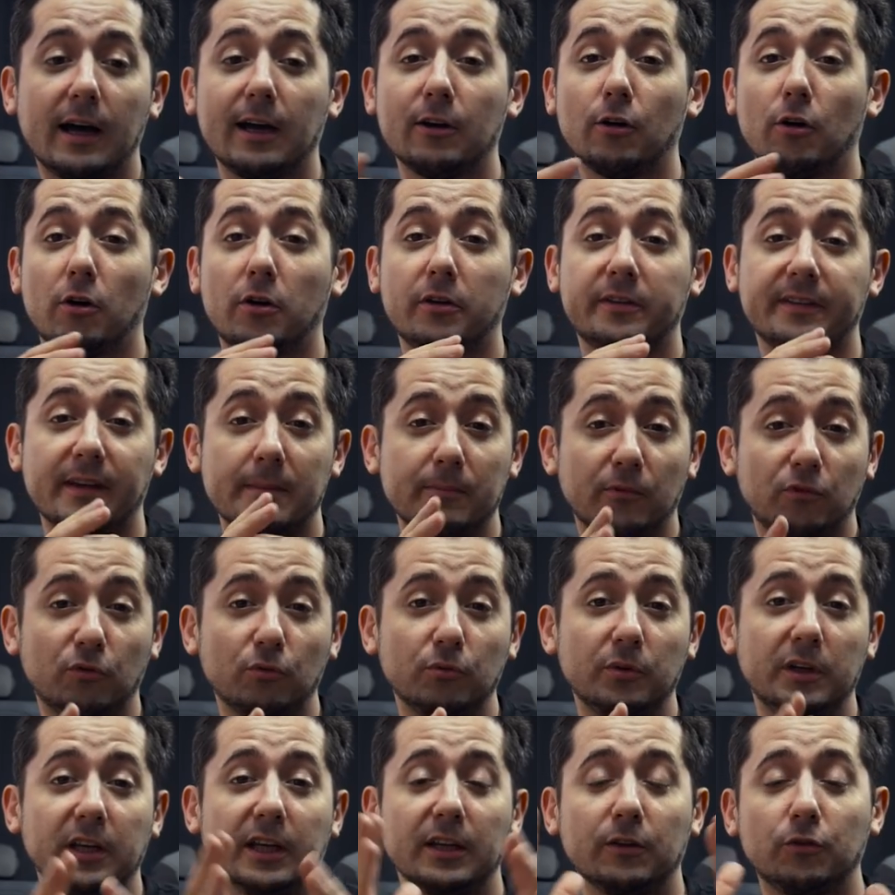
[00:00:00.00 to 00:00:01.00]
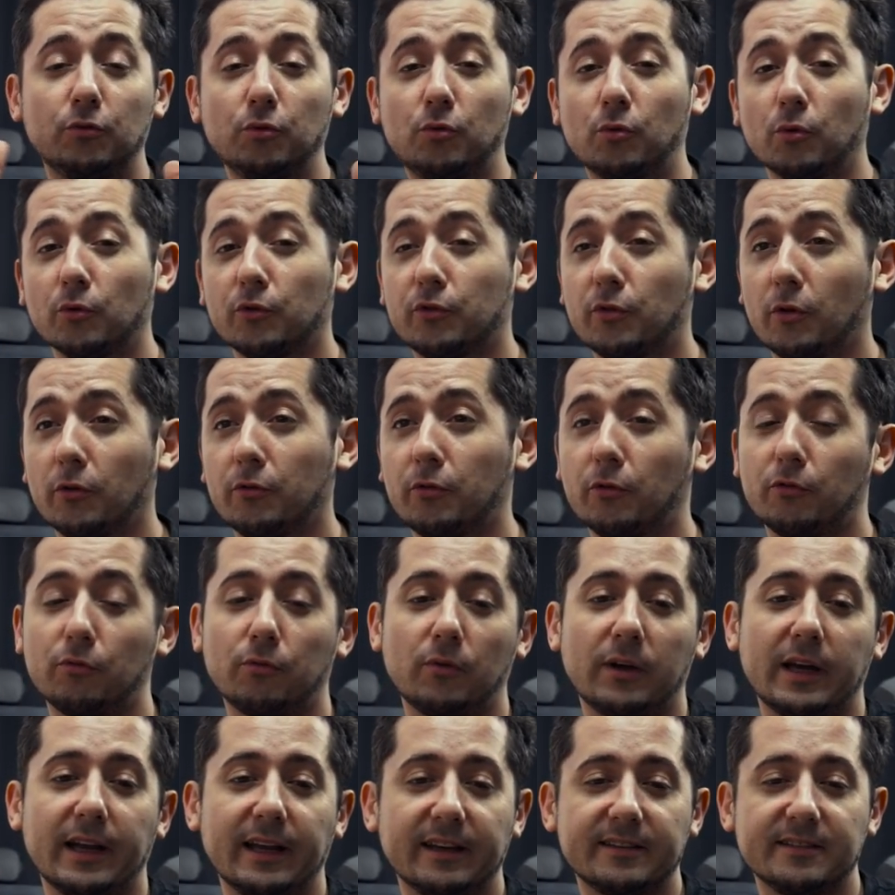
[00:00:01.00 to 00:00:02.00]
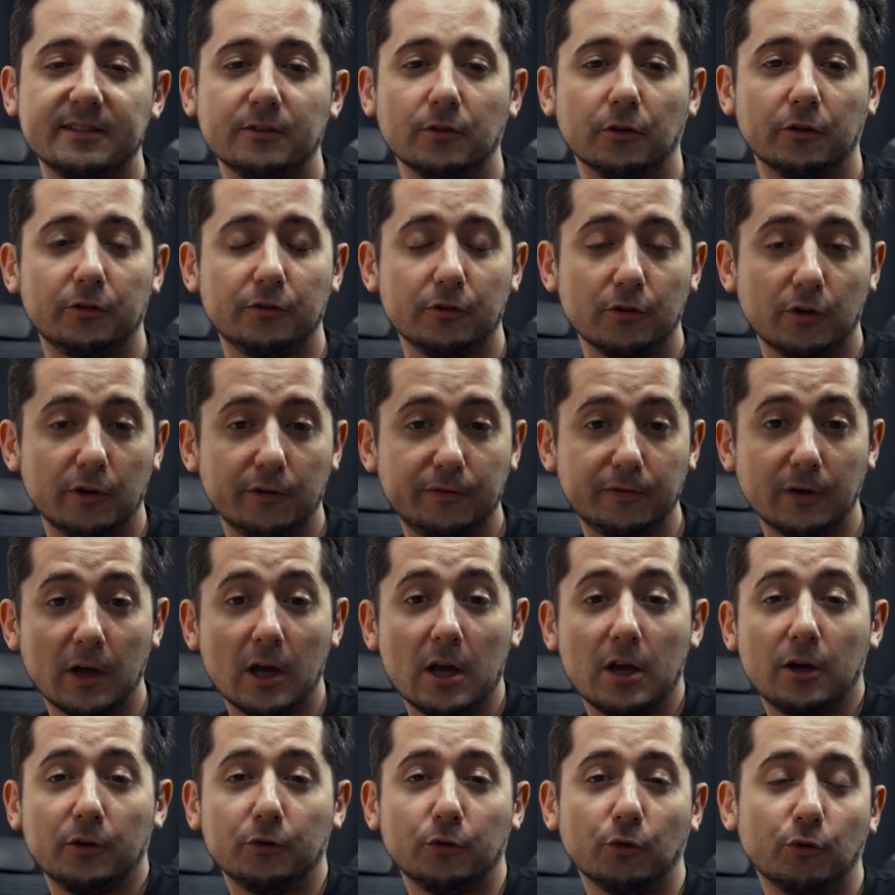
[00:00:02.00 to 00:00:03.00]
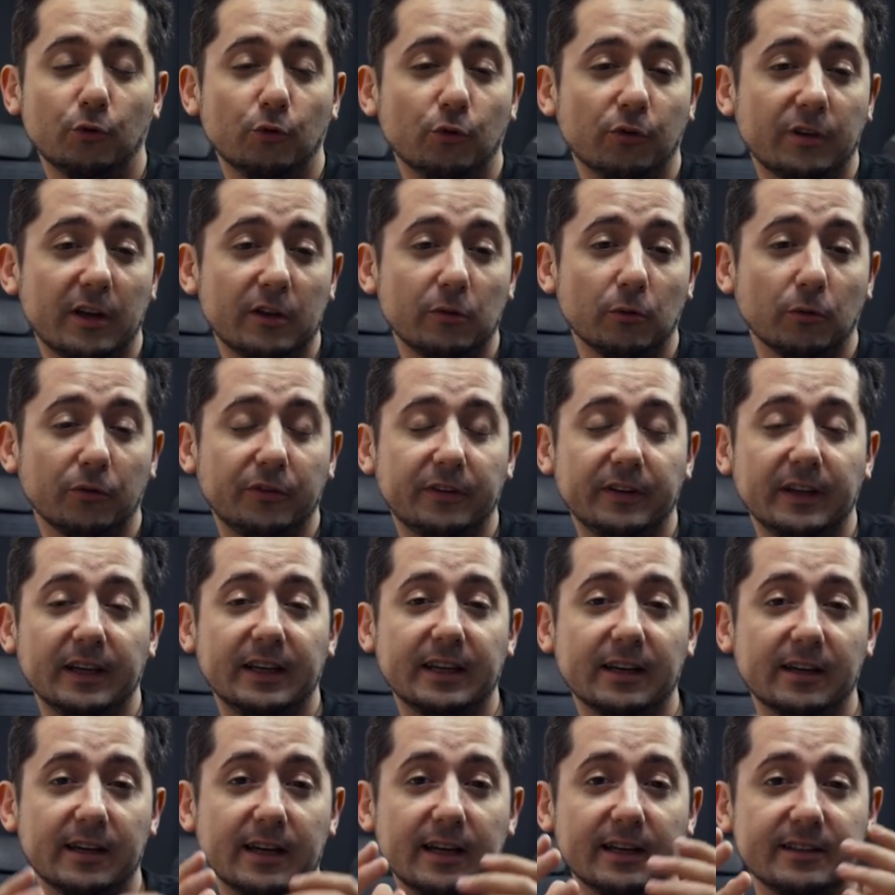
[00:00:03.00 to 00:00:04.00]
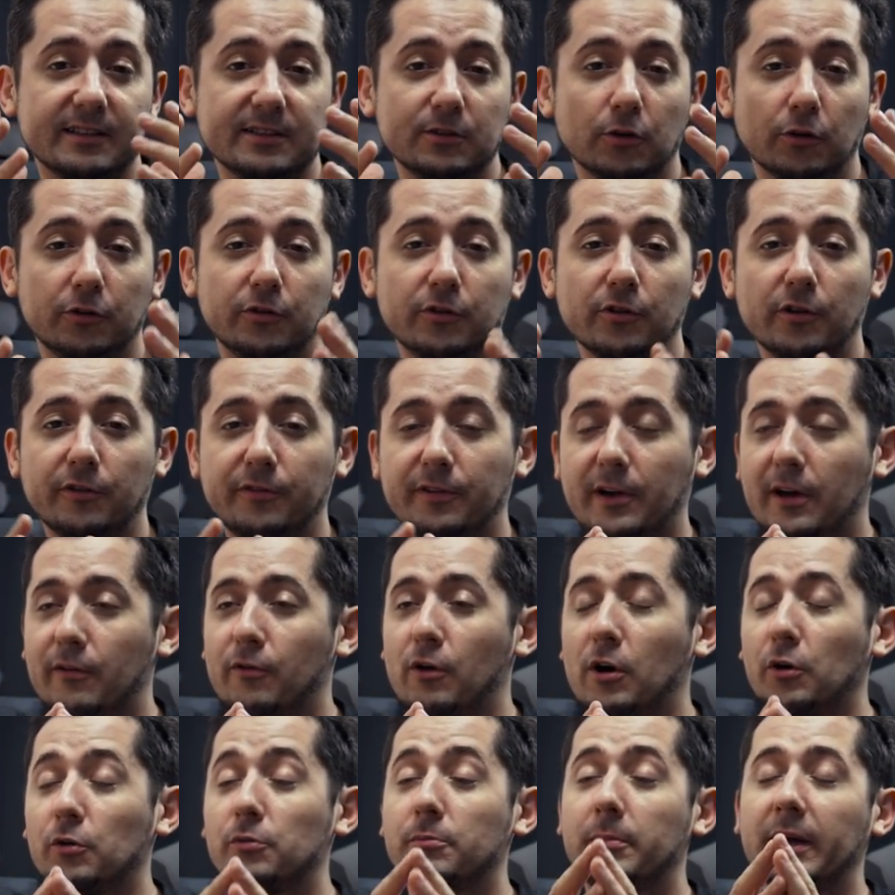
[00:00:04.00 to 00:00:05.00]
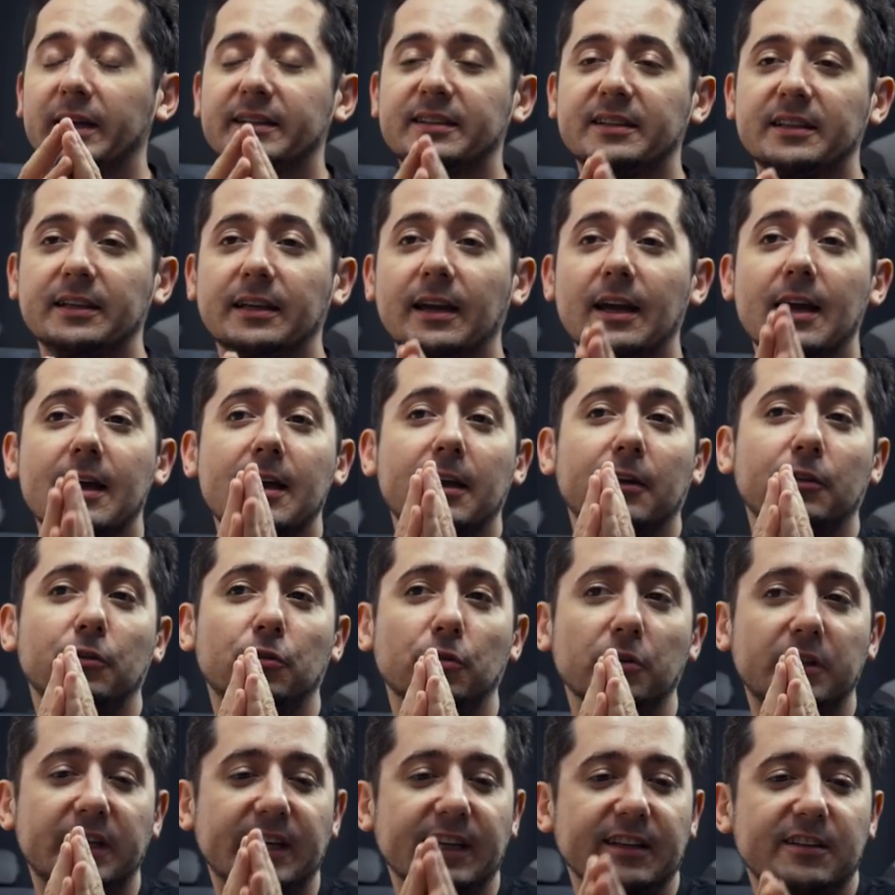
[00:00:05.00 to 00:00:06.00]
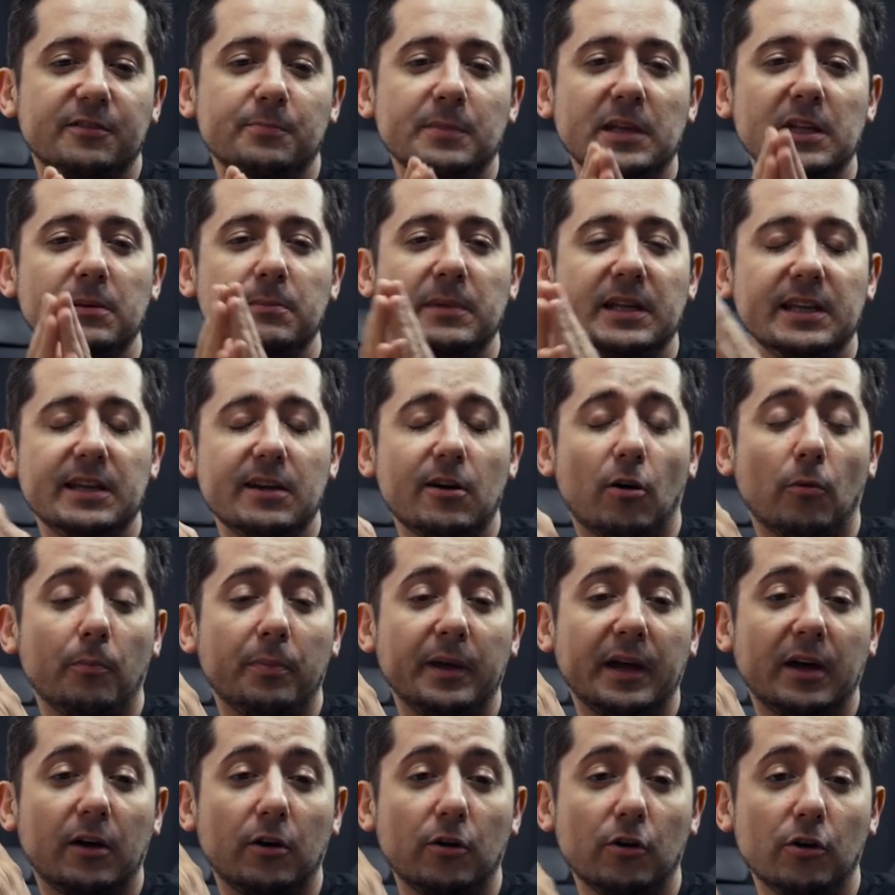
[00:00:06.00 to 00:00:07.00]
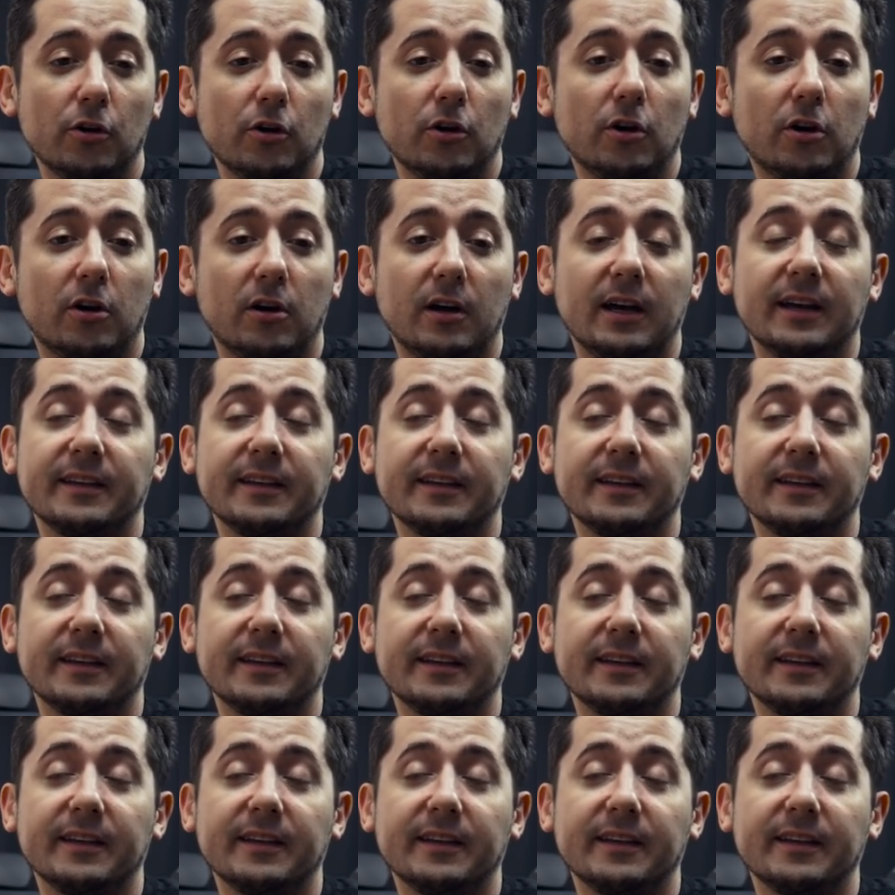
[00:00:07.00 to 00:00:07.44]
Alors Samsung est tout content sur son Galaxy Note 9 de nous annoncer qu'un Galaxy Note 9 va avoir une batterie de 4000 milliampères heure.